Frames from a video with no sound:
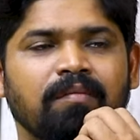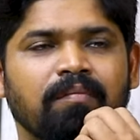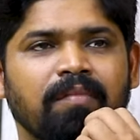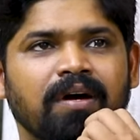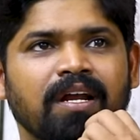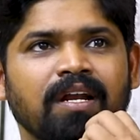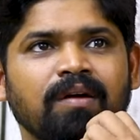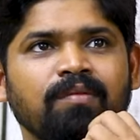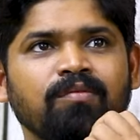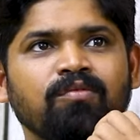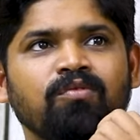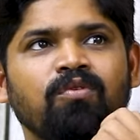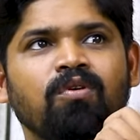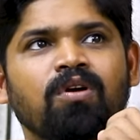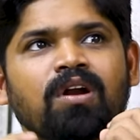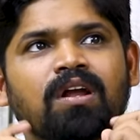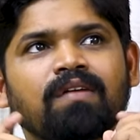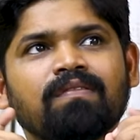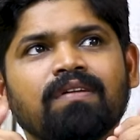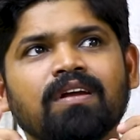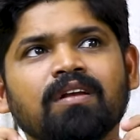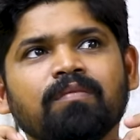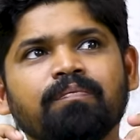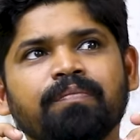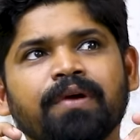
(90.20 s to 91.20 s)
మనం
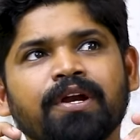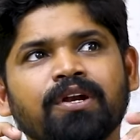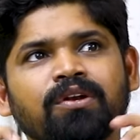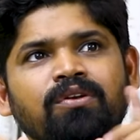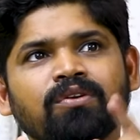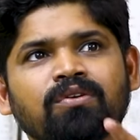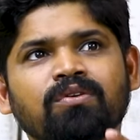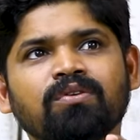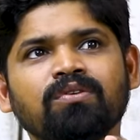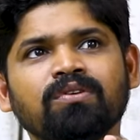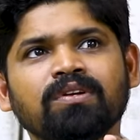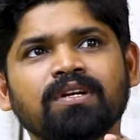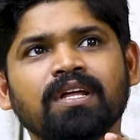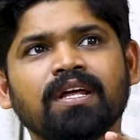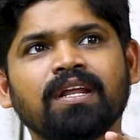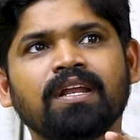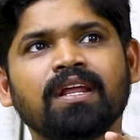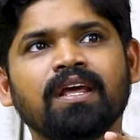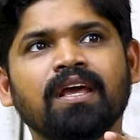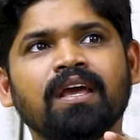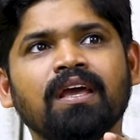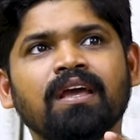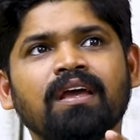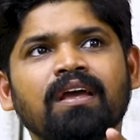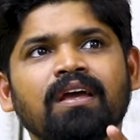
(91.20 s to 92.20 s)
గొడవలు
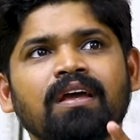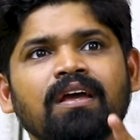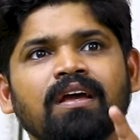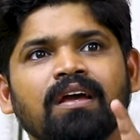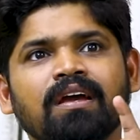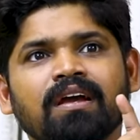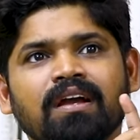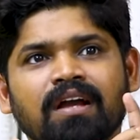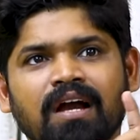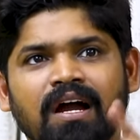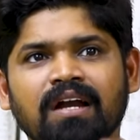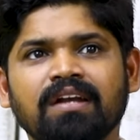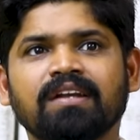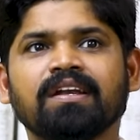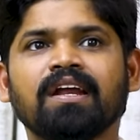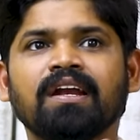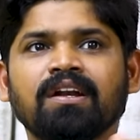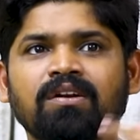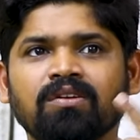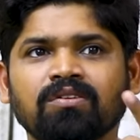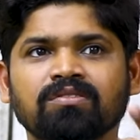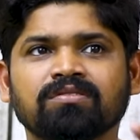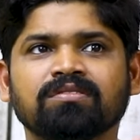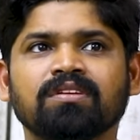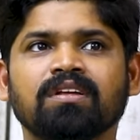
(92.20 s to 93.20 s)
పెట్టుకుంటేనే
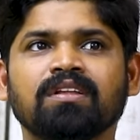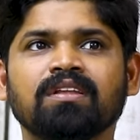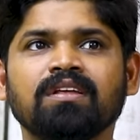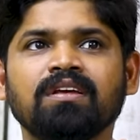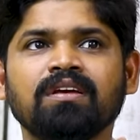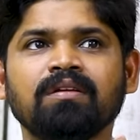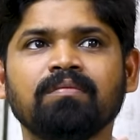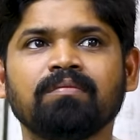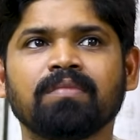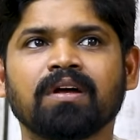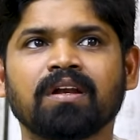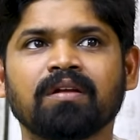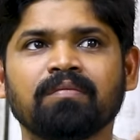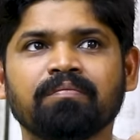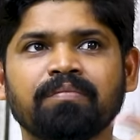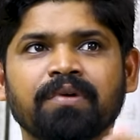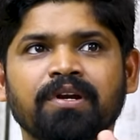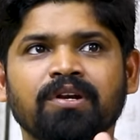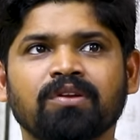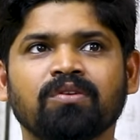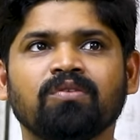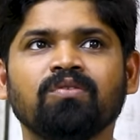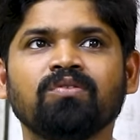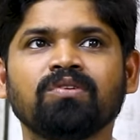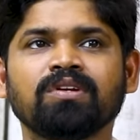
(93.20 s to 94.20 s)
కంటెంట్ వస్తుంది మనం
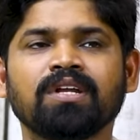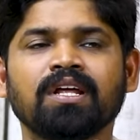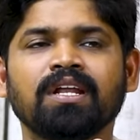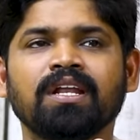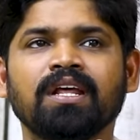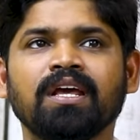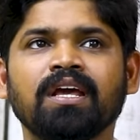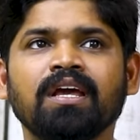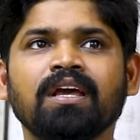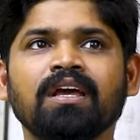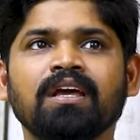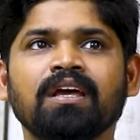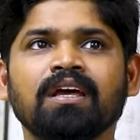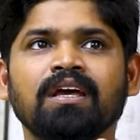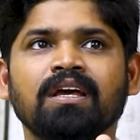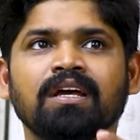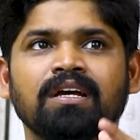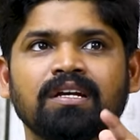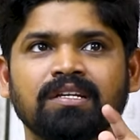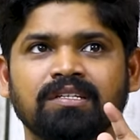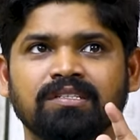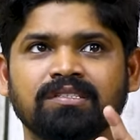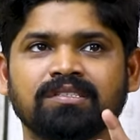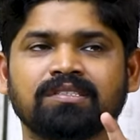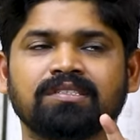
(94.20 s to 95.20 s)
పెట్టుకుంటేనే
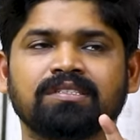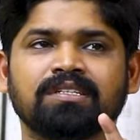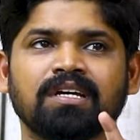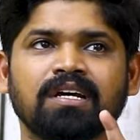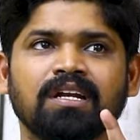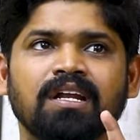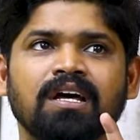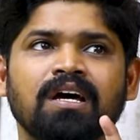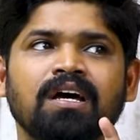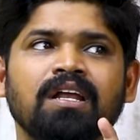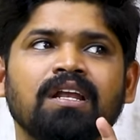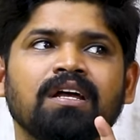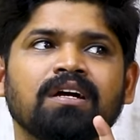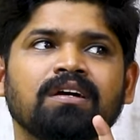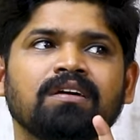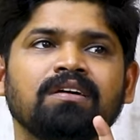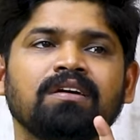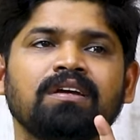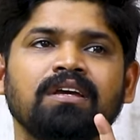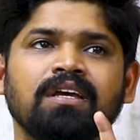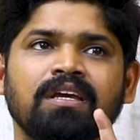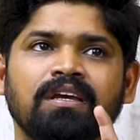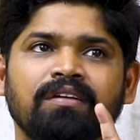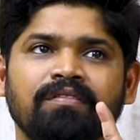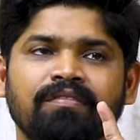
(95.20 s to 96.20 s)
జనాలకు
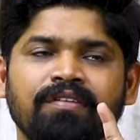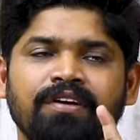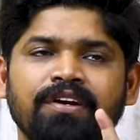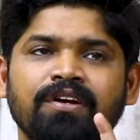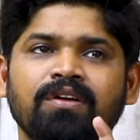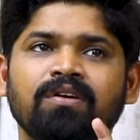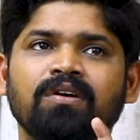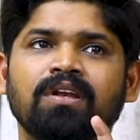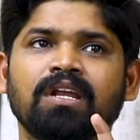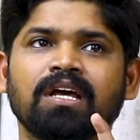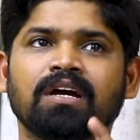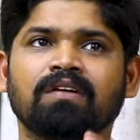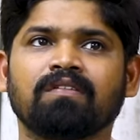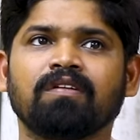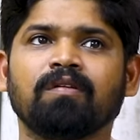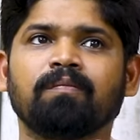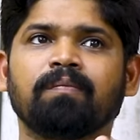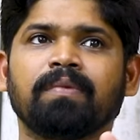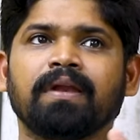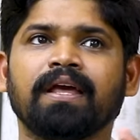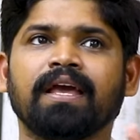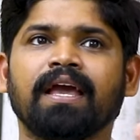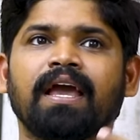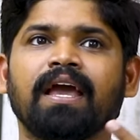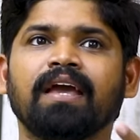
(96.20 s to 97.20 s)
ఈ వీడియోలు ఎక్కువ
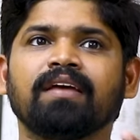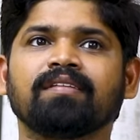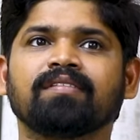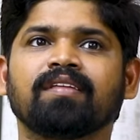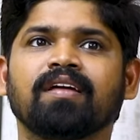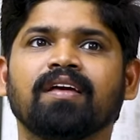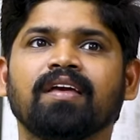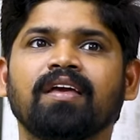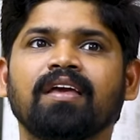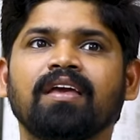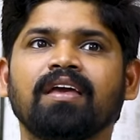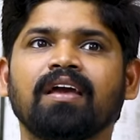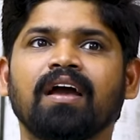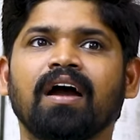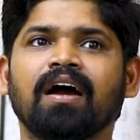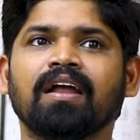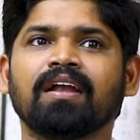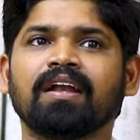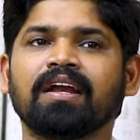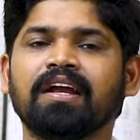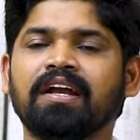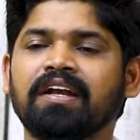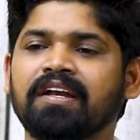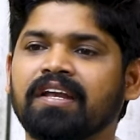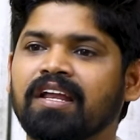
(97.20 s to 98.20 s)
ప్లే అవుతాయి
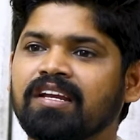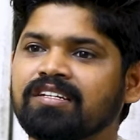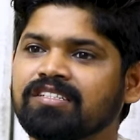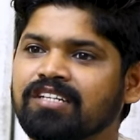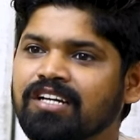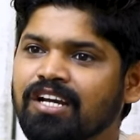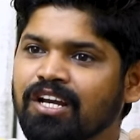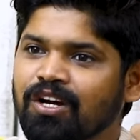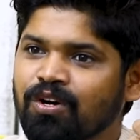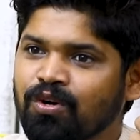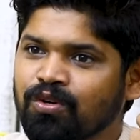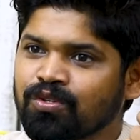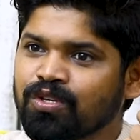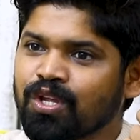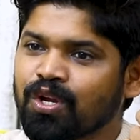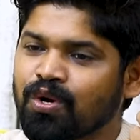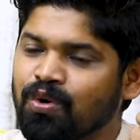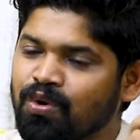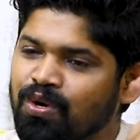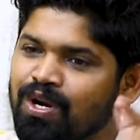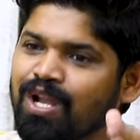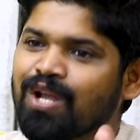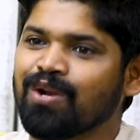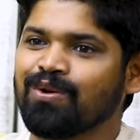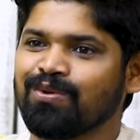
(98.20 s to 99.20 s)
అన్న ఇంటెన్షన్లో కొందరు
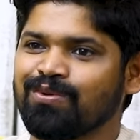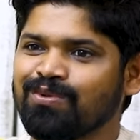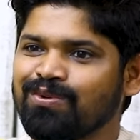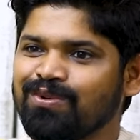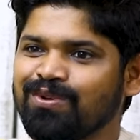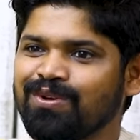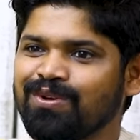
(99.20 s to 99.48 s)
ఉన్నారు